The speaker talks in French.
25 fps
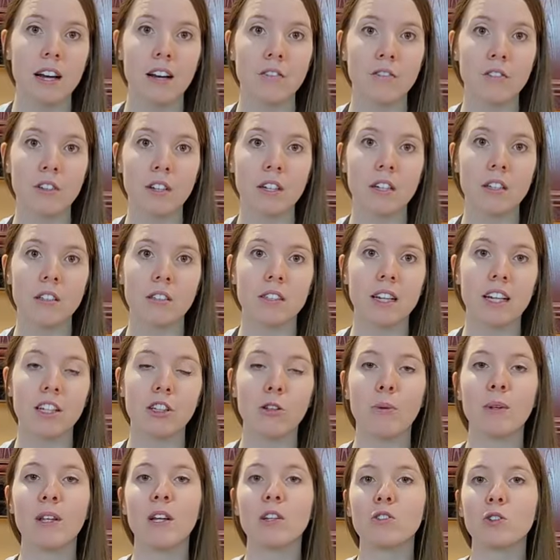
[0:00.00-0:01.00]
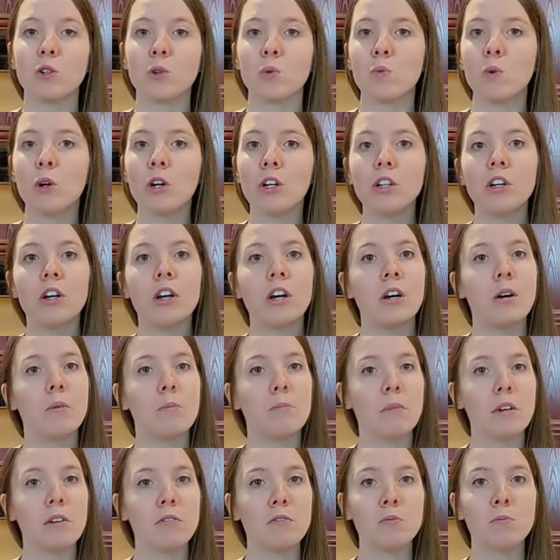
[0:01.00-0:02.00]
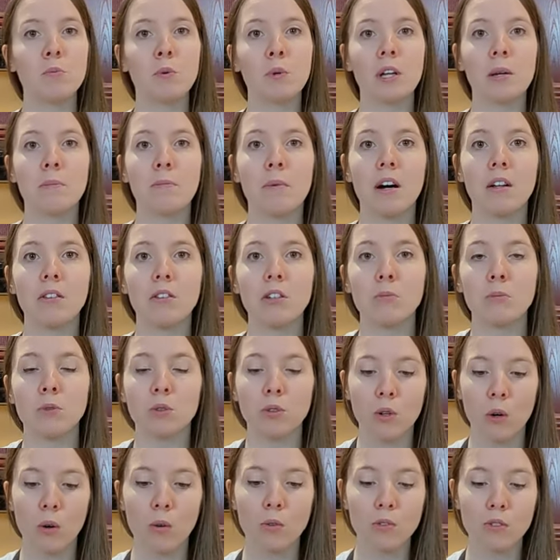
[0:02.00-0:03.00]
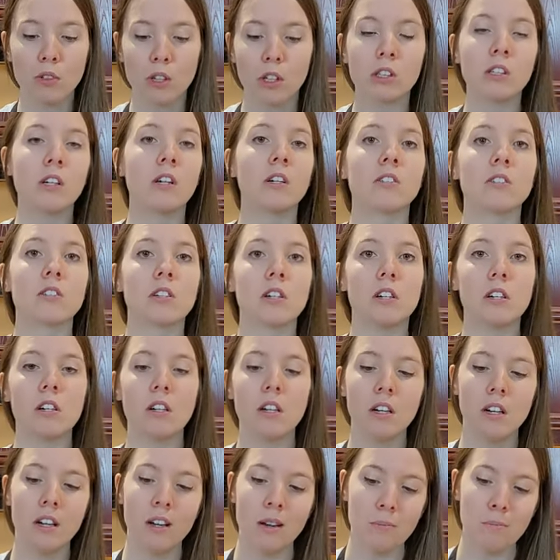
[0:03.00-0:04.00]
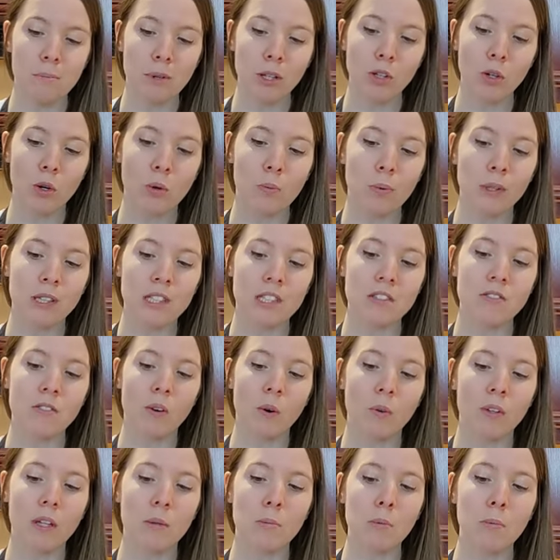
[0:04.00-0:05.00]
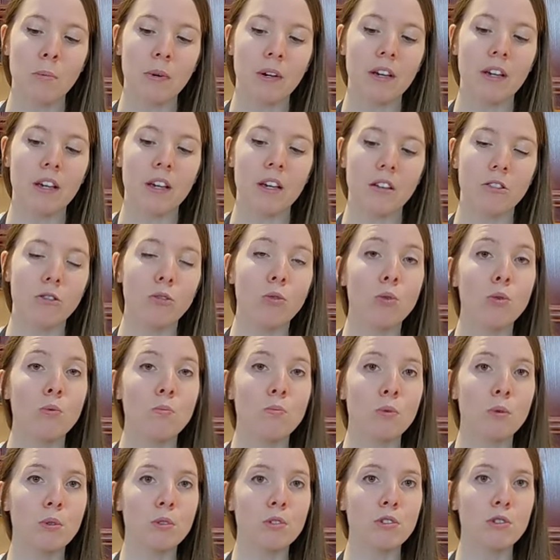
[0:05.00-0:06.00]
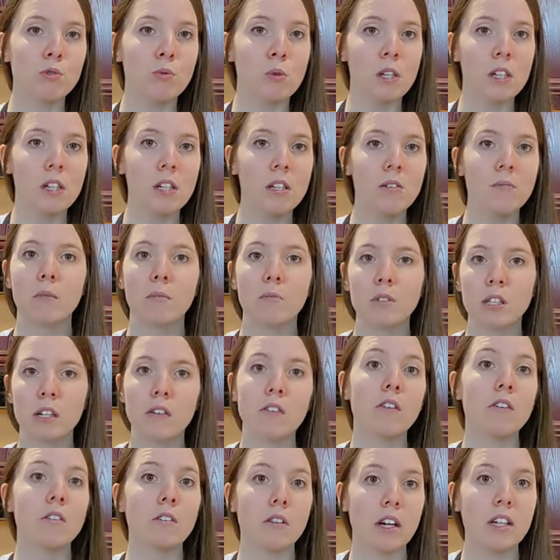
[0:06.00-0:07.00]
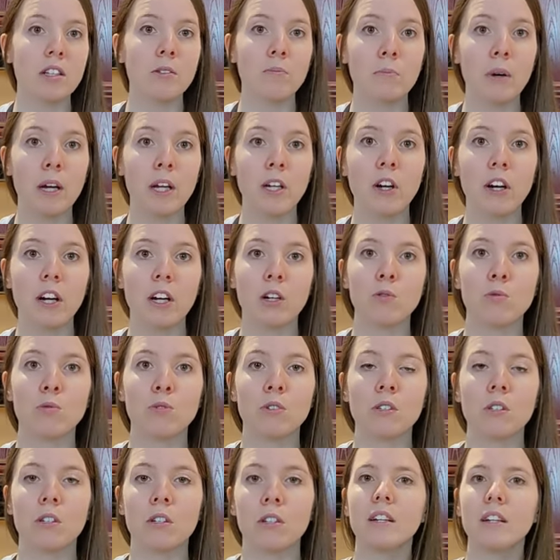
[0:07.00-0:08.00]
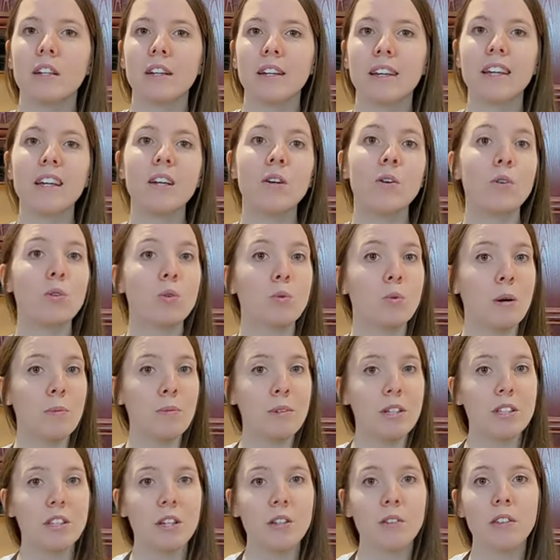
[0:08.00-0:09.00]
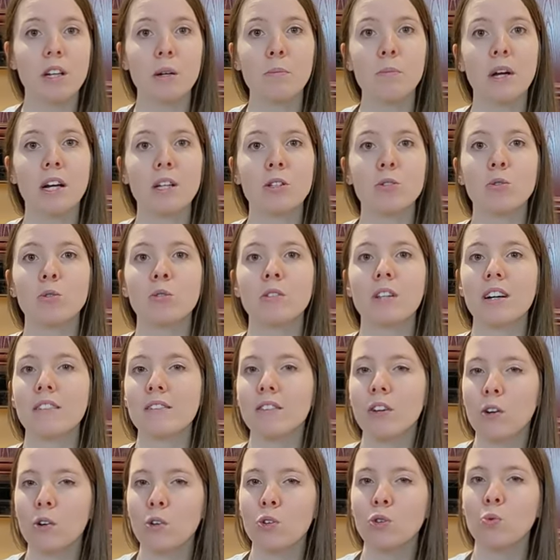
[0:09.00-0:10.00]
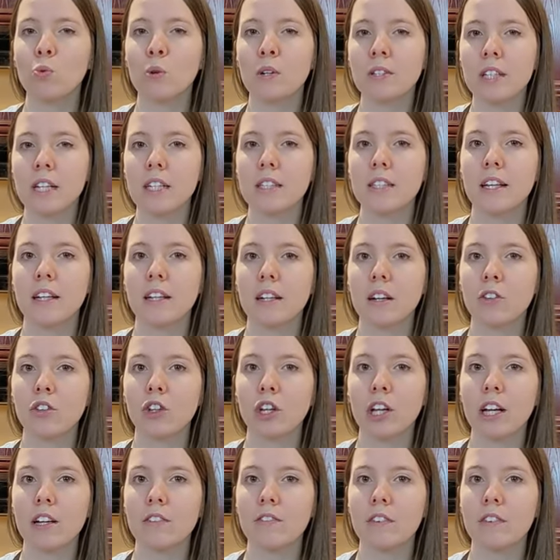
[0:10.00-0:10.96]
à frire directement dans un wok, mais vous pourriez prendre comme une grosse euh, casserole, mettre un petit fond d'à peu près 2 euh, pouces d'huile, puis ça va être bien correct aussi. Et on doit amener ça à une température d'environ 350 degrés